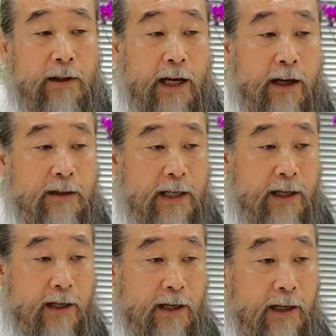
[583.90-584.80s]
내가 척
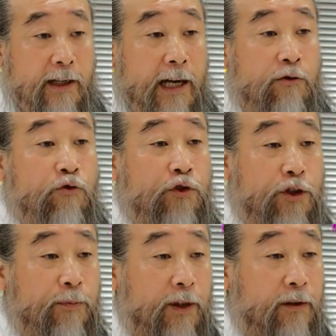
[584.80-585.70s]

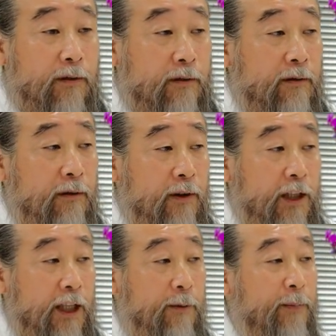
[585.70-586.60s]
갖추어지면
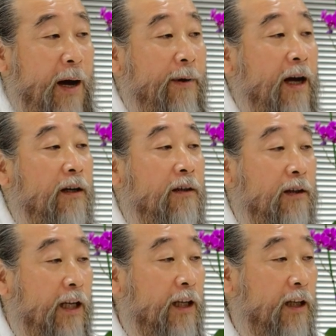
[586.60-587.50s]
이 밥 한
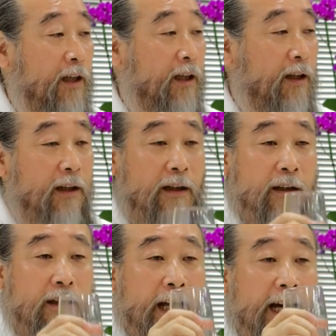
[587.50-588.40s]
그릇에
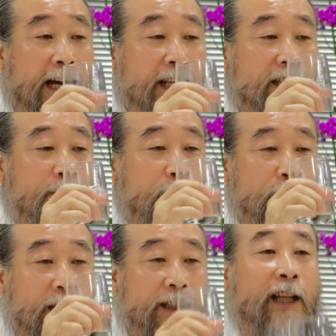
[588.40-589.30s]
내가
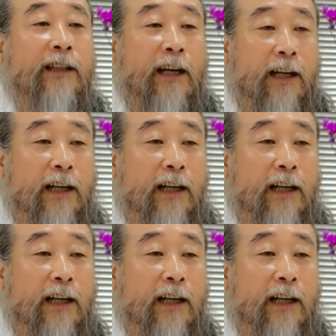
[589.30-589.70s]
간세모살이 된다.